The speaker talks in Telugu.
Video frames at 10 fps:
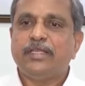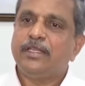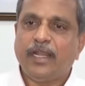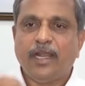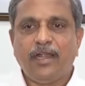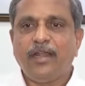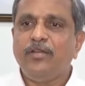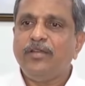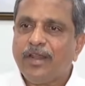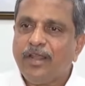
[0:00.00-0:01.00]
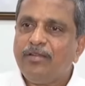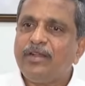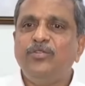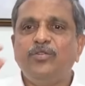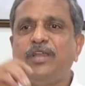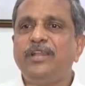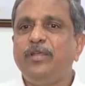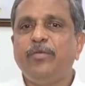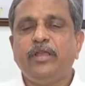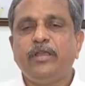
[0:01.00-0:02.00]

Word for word: అసలు తెలంగాణలో ఇర్రెలవెంట్ అయింది